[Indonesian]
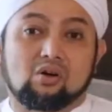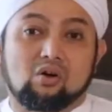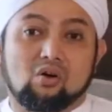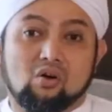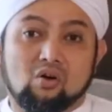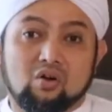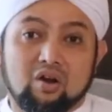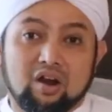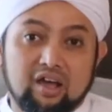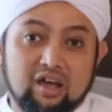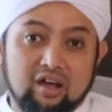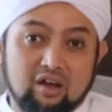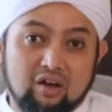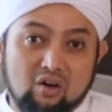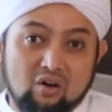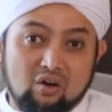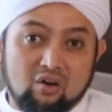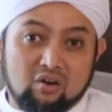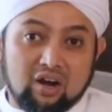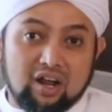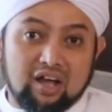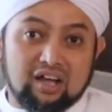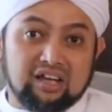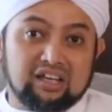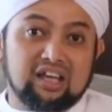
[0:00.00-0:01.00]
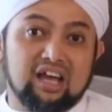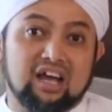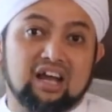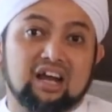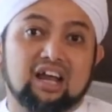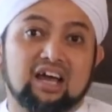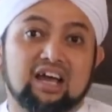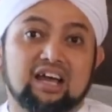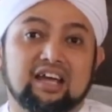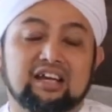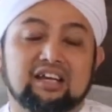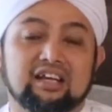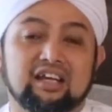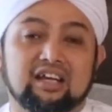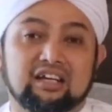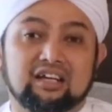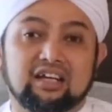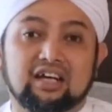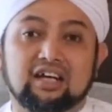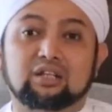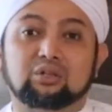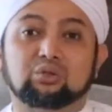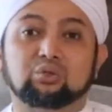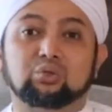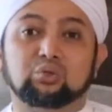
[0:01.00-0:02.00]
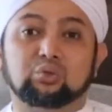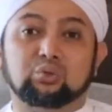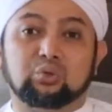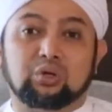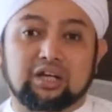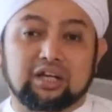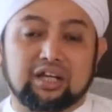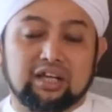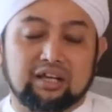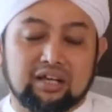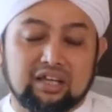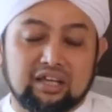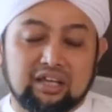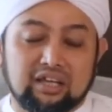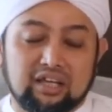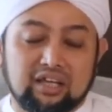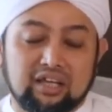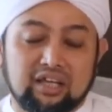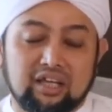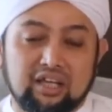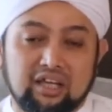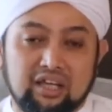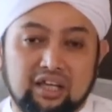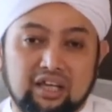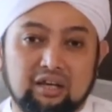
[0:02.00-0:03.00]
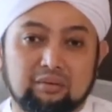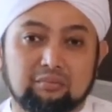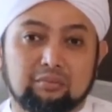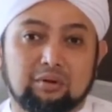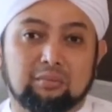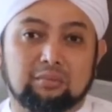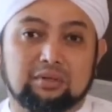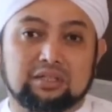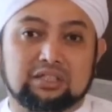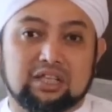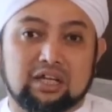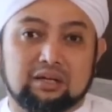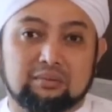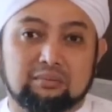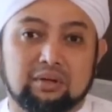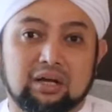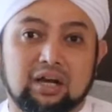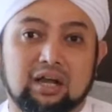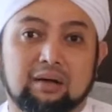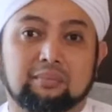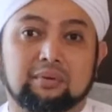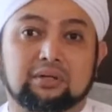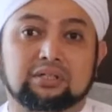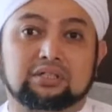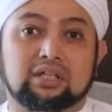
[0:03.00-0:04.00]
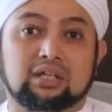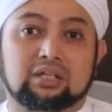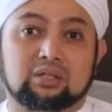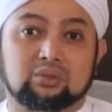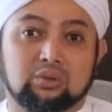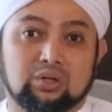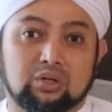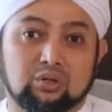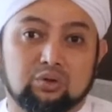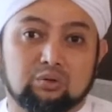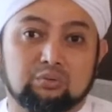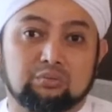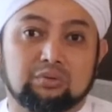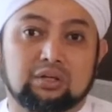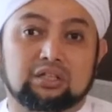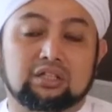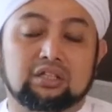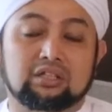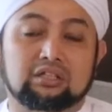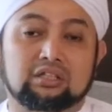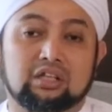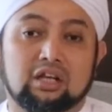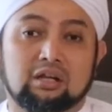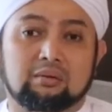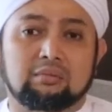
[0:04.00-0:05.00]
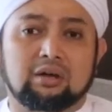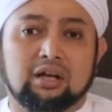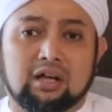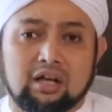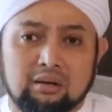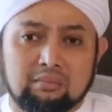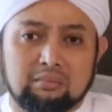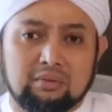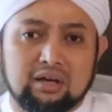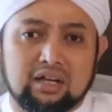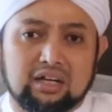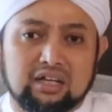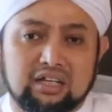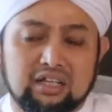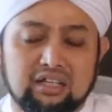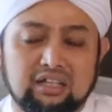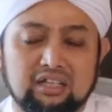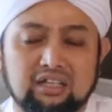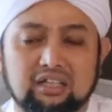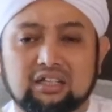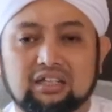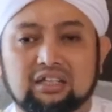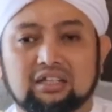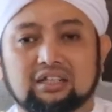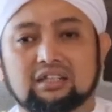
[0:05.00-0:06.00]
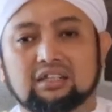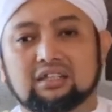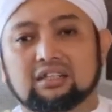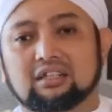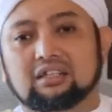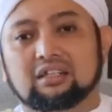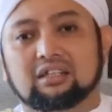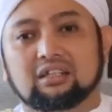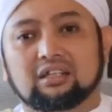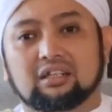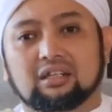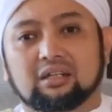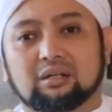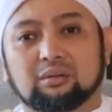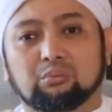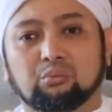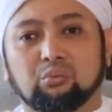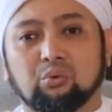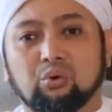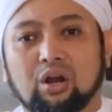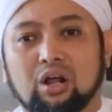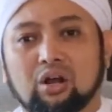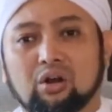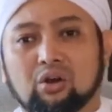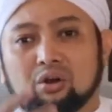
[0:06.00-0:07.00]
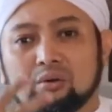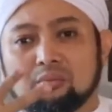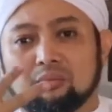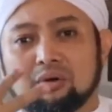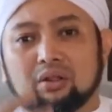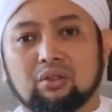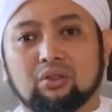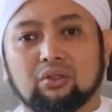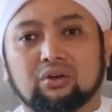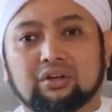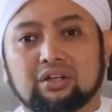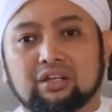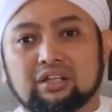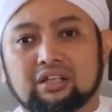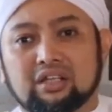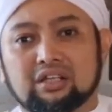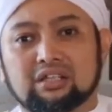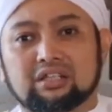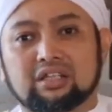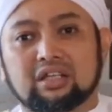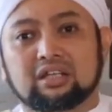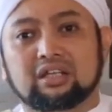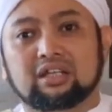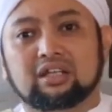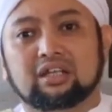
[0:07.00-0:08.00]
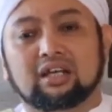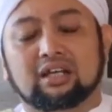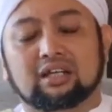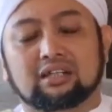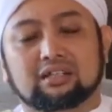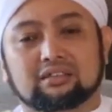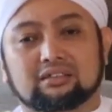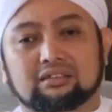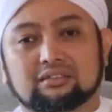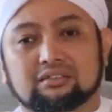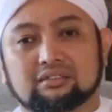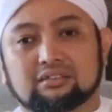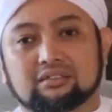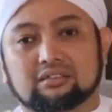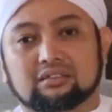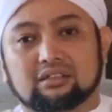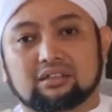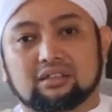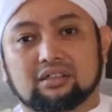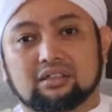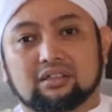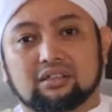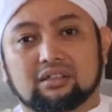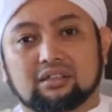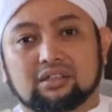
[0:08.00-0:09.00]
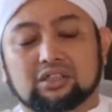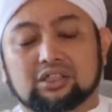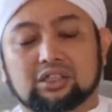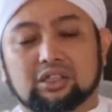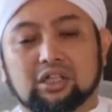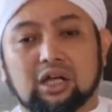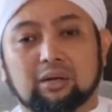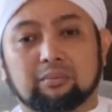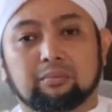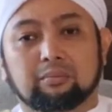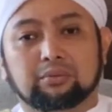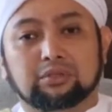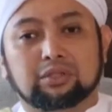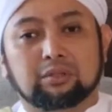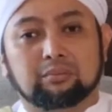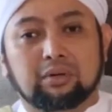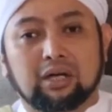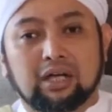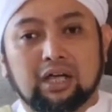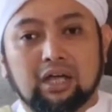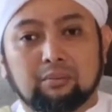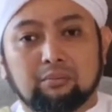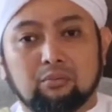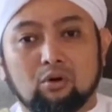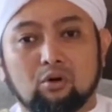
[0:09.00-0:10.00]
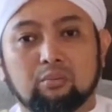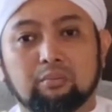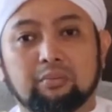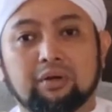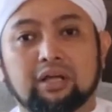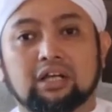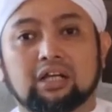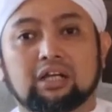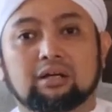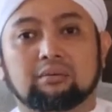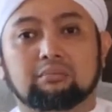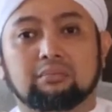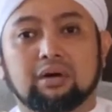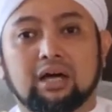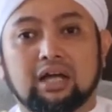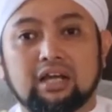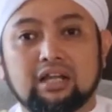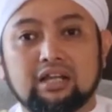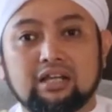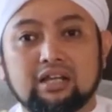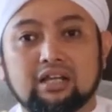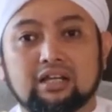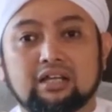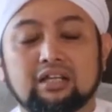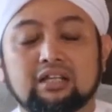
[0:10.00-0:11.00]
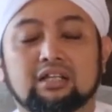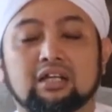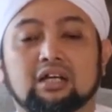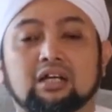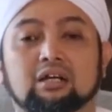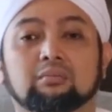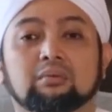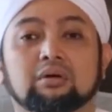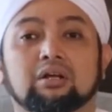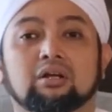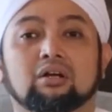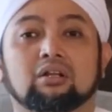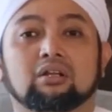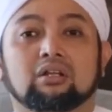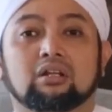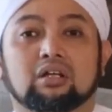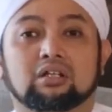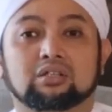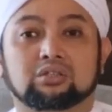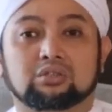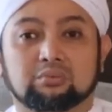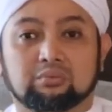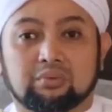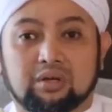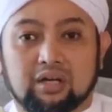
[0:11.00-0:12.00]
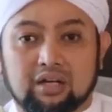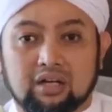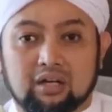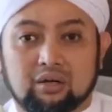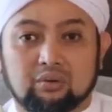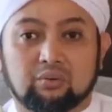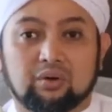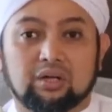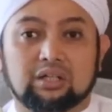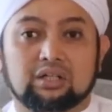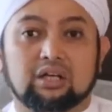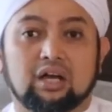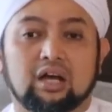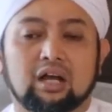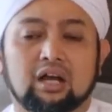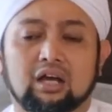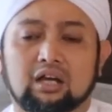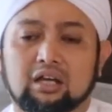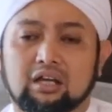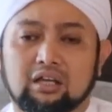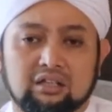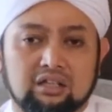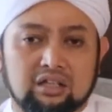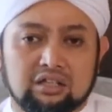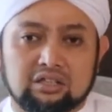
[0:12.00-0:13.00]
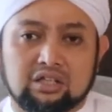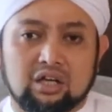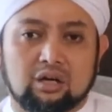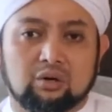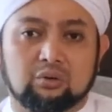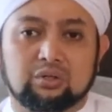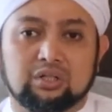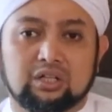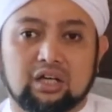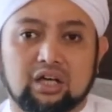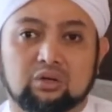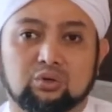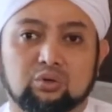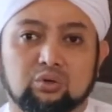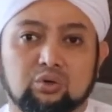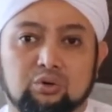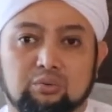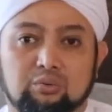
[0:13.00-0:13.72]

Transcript: oleh orang yang lain yang dengan tujuan ingin memecah belah persatuan umat Islam. Maka mari bulan Ramadan kita jadikan sebagai momen kembalinya kita kepada Allah Subhanahu wa taala. Kita jauhi adu